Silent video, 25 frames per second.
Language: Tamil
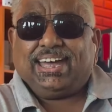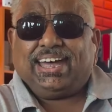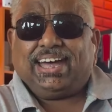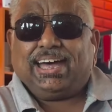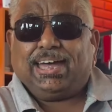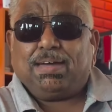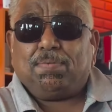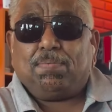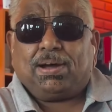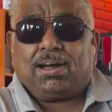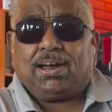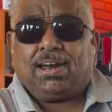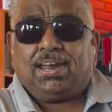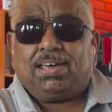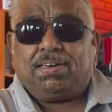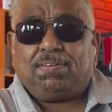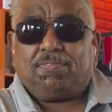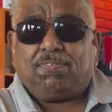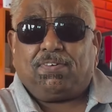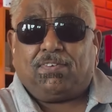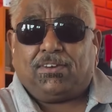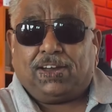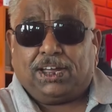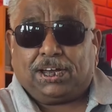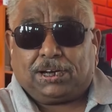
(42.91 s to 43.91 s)
ஹாய் மக்களே
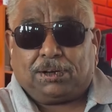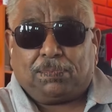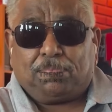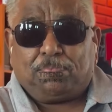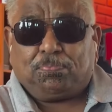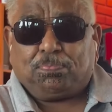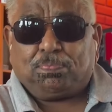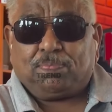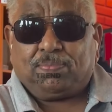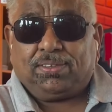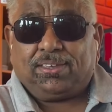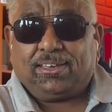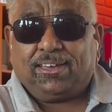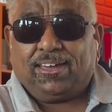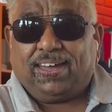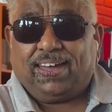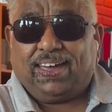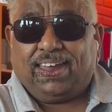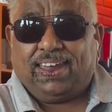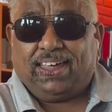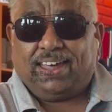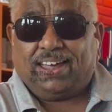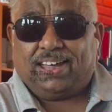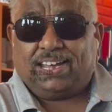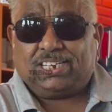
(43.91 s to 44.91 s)
வணக்கம்
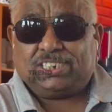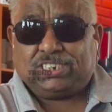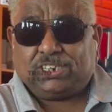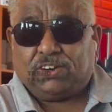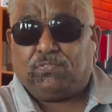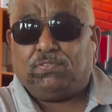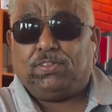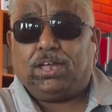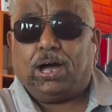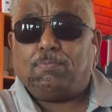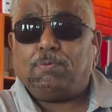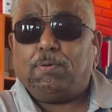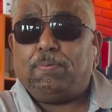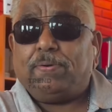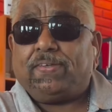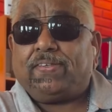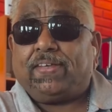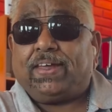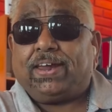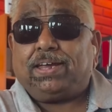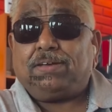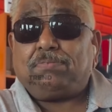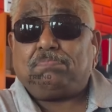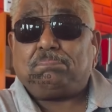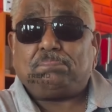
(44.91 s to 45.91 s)
நான் ஷெஃப் தாமு
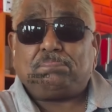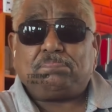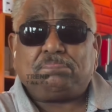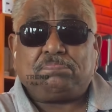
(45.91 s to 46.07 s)
பேசுகிறேன்